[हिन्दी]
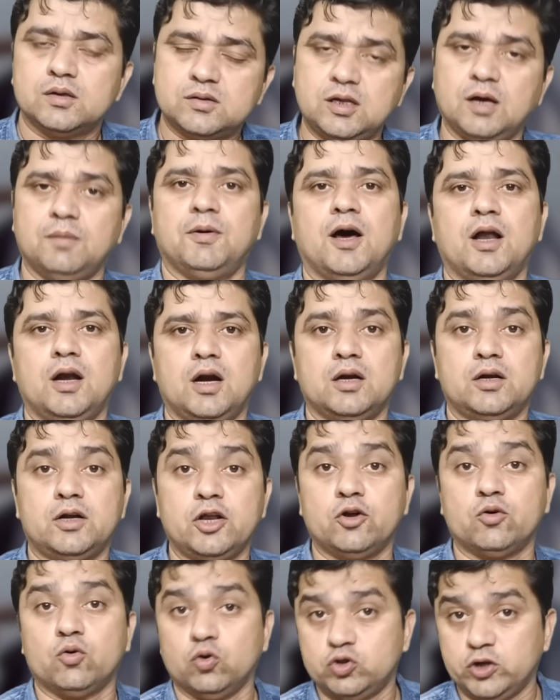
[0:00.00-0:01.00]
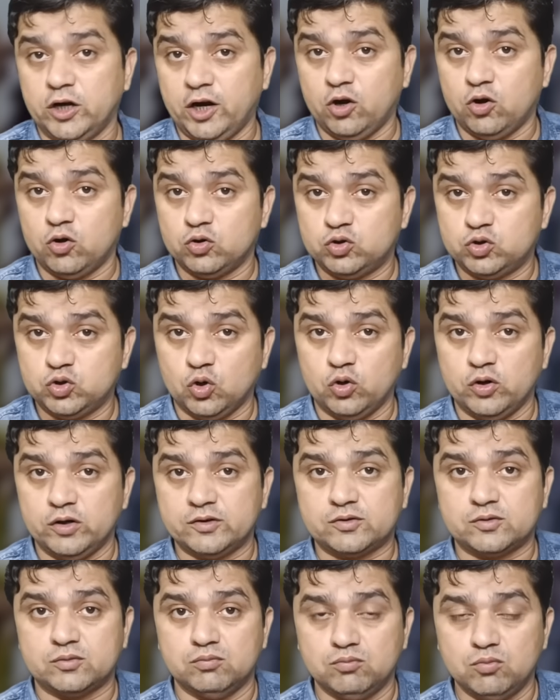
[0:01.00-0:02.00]
सब हालात ठीक हो जाएं और जो
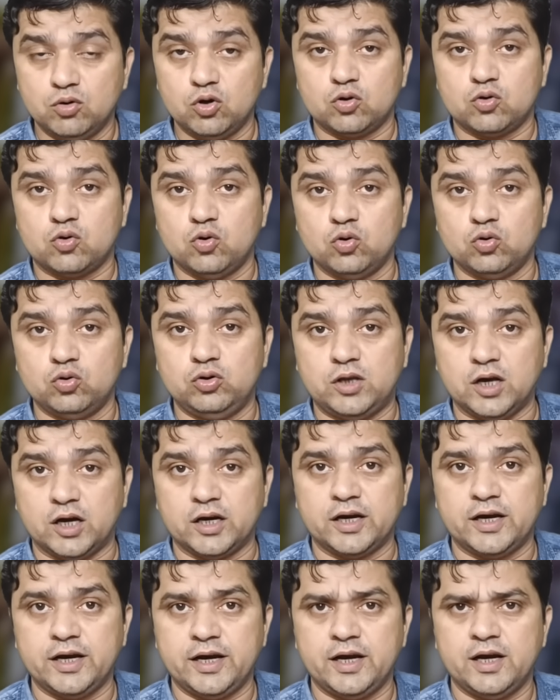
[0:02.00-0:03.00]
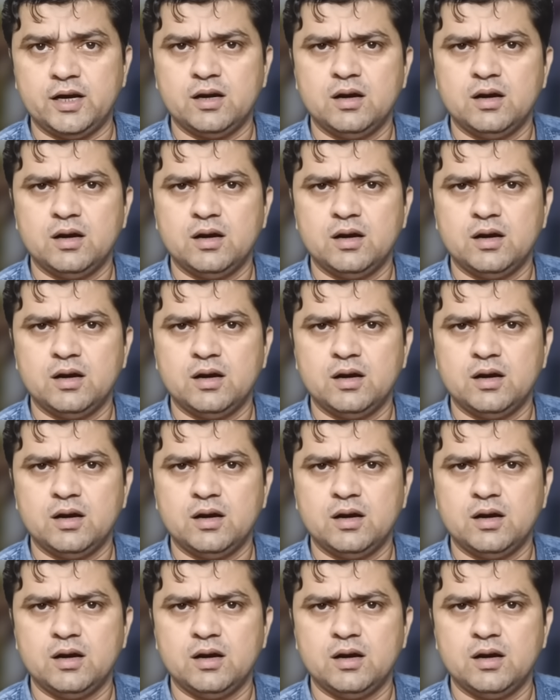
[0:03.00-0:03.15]
इस मुल्क को दंगे